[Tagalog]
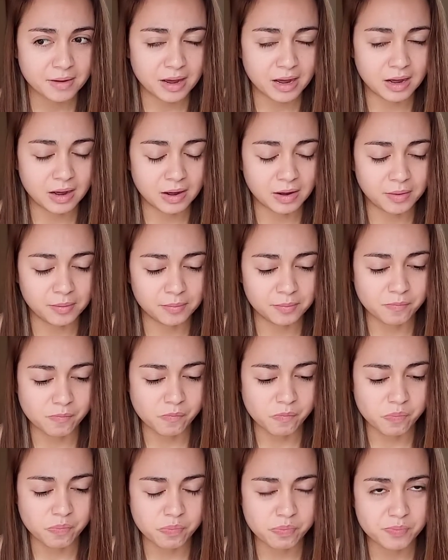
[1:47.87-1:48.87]
um,
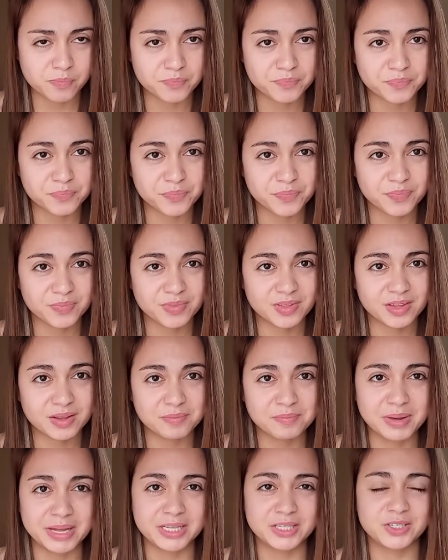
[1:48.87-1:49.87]

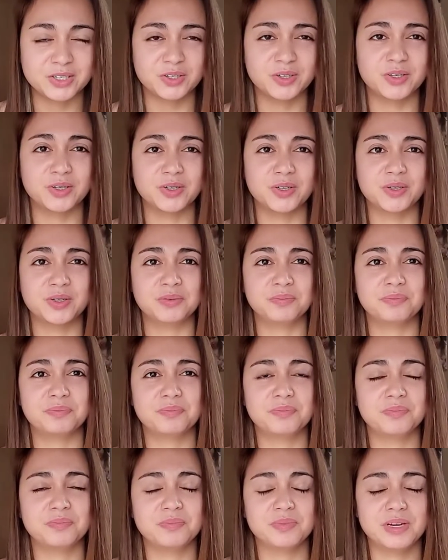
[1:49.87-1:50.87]
medyo
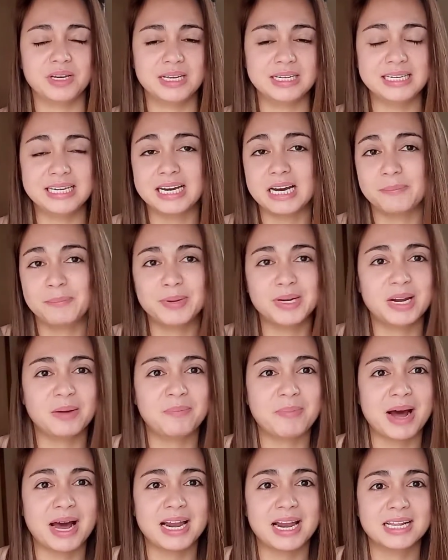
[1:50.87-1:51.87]
hindi ka
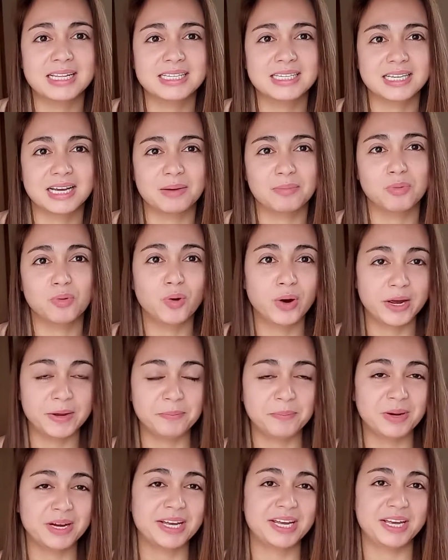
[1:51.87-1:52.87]
pinapalad sa buhay
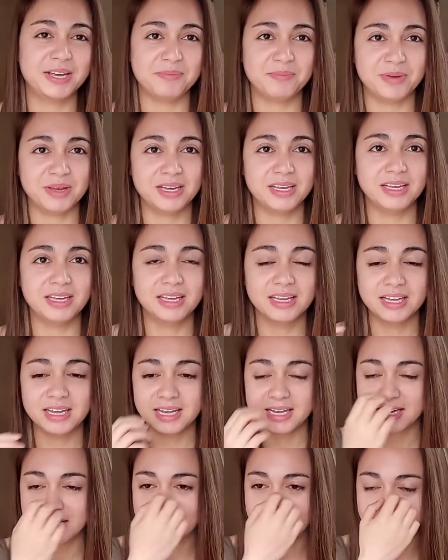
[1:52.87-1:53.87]
pag-ibig
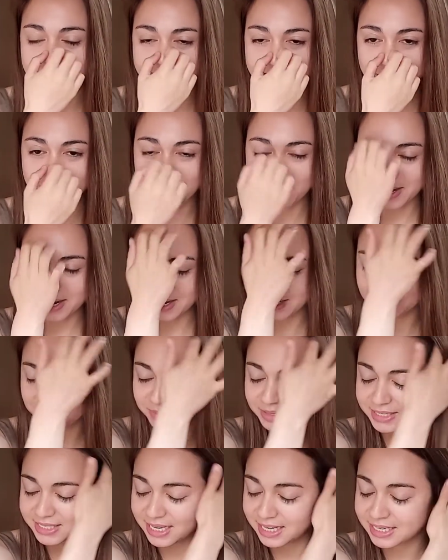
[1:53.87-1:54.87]
kaya parang
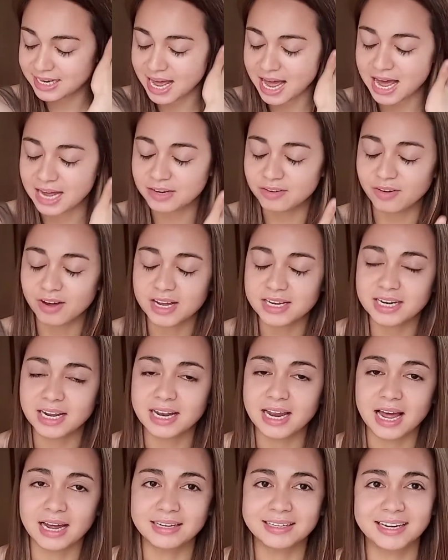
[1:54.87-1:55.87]
minsan na ano ka na
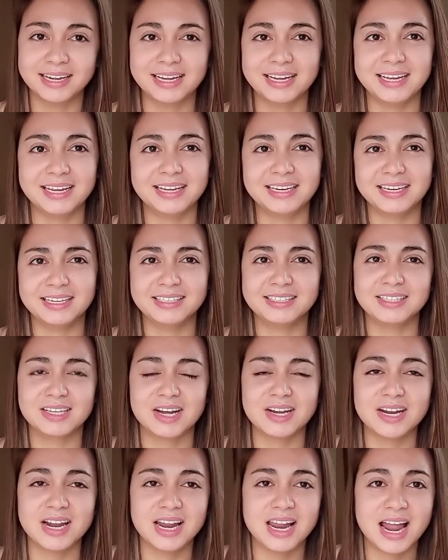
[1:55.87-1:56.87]
lang, naiinis ka
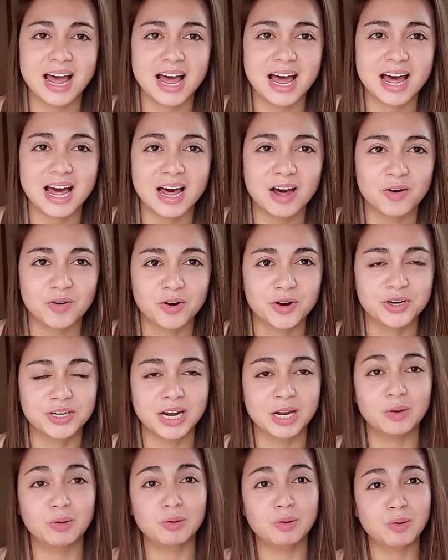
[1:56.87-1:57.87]
na lang, or
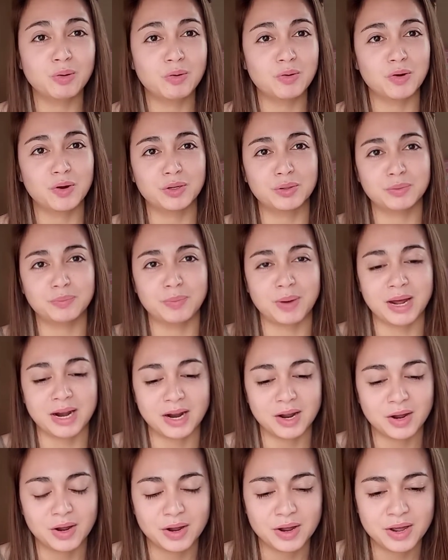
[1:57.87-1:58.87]
nalulungkot,
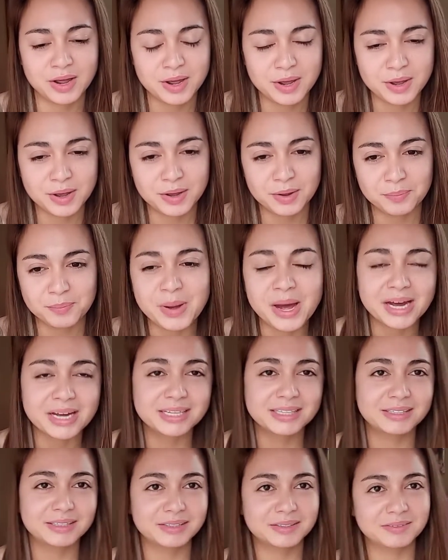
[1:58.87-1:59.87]
parang,
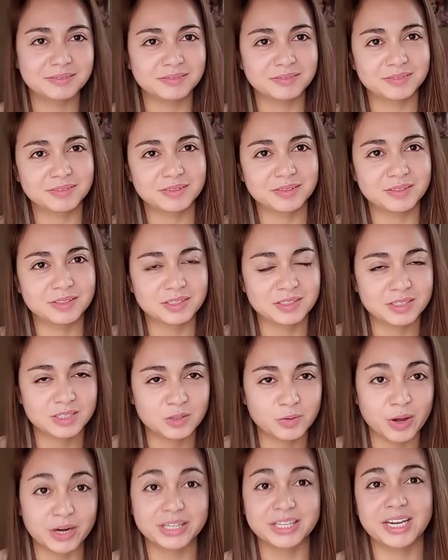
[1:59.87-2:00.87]
bakit
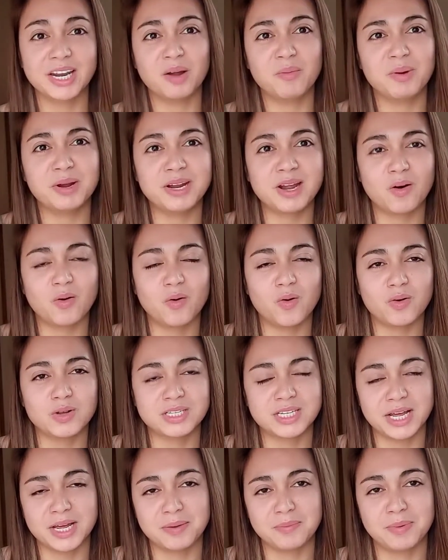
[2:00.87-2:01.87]
swerte naman ako
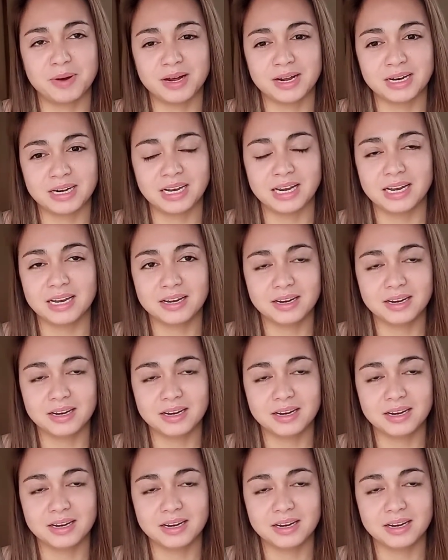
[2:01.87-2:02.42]
sa ibang